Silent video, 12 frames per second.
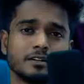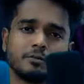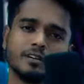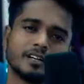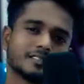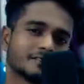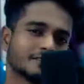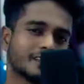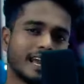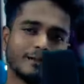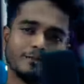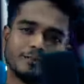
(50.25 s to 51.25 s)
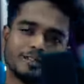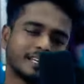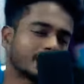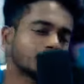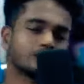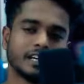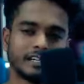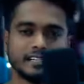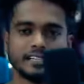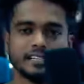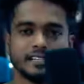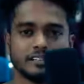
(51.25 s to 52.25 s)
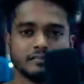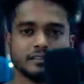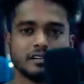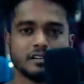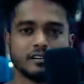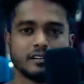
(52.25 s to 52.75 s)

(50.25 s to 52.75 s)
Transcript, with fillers: তোমার কাছে যদি এমন কেউ থাকে যে